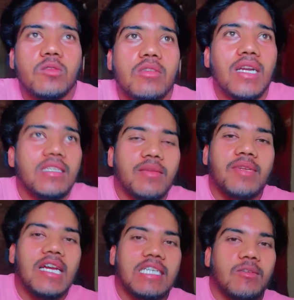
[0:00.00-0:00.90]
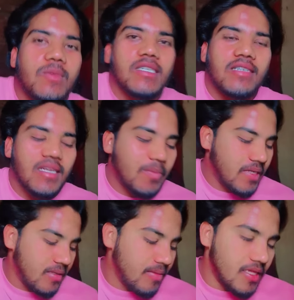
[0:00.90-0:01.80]
तो गाइज जब आ गया हूँ मैं घर
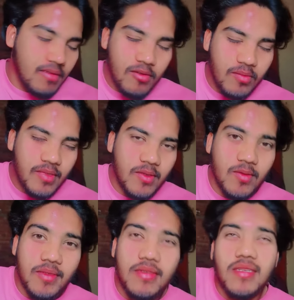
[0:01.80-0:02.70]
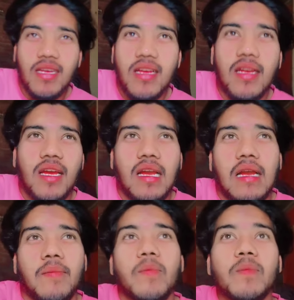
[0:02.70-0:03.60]
पर मतलब रूम में हूँ
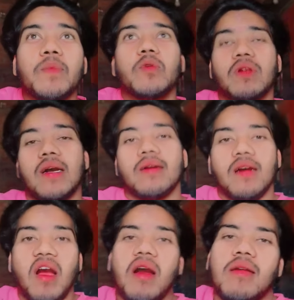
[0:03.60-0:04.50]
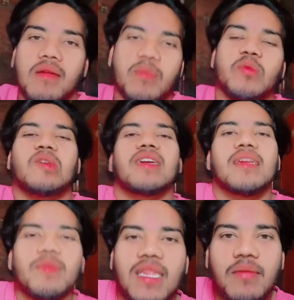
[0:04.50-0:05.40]
पूरा पूरा
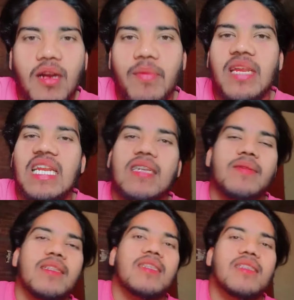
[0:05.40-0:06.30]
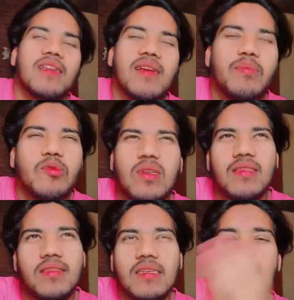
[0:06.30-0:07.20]
क्या मतलब अप्रैल का महीना चल रहा है पूरा
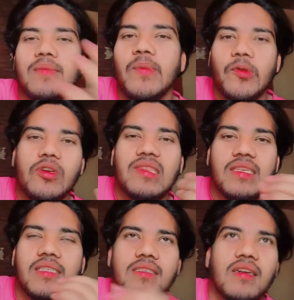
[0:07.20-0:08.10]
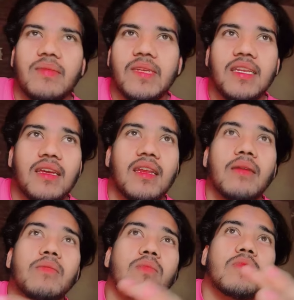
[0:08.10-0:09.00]
दिन बहुत तेज़ गर्मी रह रहा
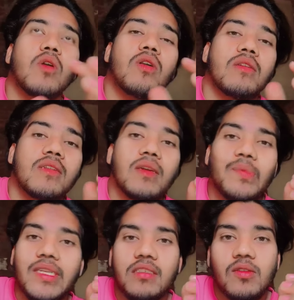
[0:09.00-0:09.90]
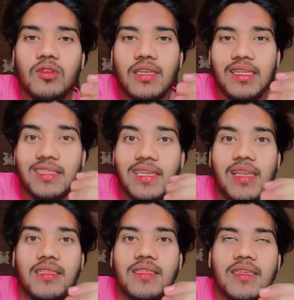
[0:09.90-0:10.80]
है और टेम्परेचर हो जा रहा है
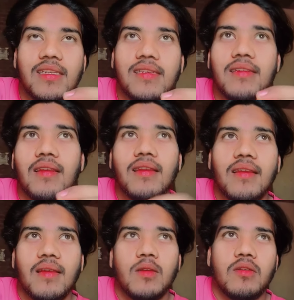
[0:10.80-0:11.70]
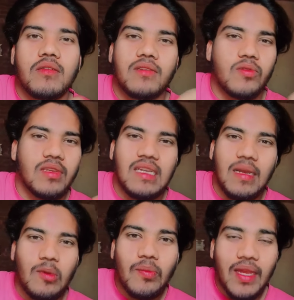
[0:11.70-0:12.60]
चालीस डिग्री और कोई
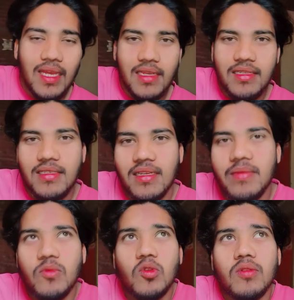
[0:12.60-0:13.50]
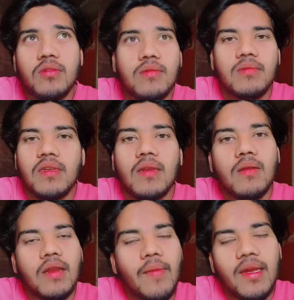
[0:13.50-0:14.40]
काम वाम है नहीं इस टाइम तो
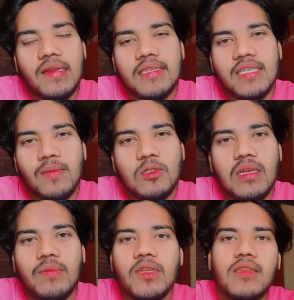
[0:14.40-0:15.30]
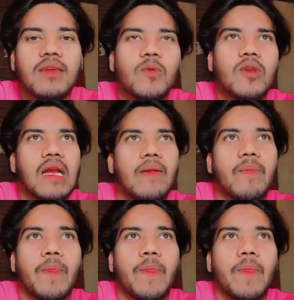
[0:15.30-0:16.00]
हमारा एग्ज़ाम उग्ज़ाम भी ख़त्म हो गया